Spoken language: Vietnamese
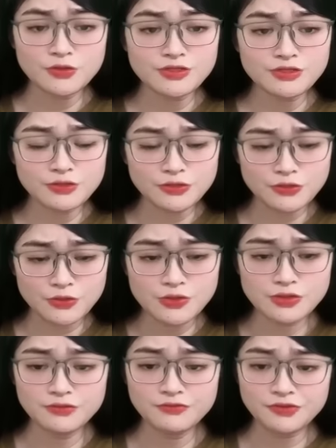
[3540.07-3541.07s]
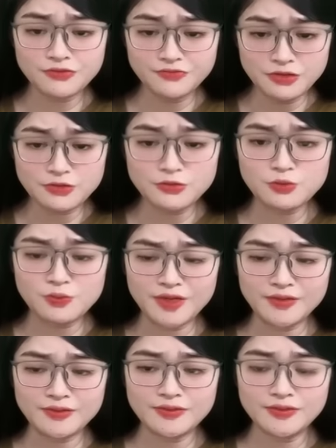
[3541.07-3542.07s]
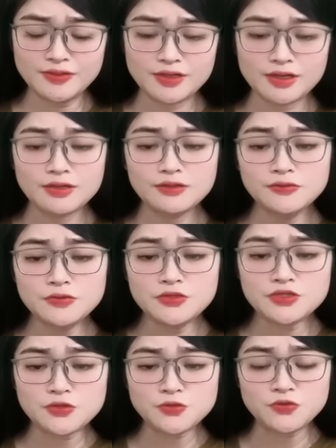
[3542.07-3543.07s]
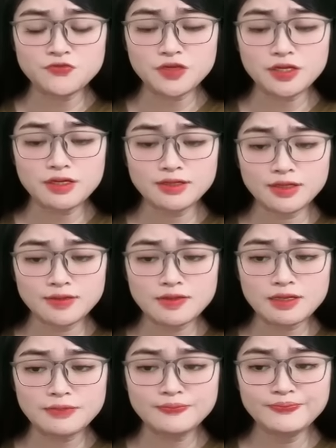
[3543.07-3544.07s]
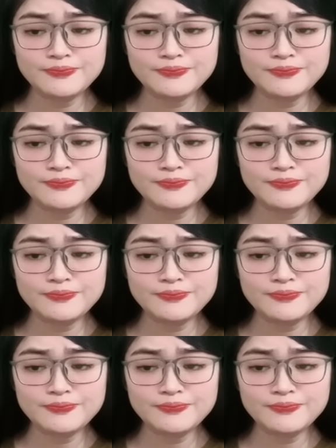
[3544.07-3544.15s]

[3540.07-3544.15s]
xử tốt với vợ của mình. Trần Tuấn Vĩ cất tiếng.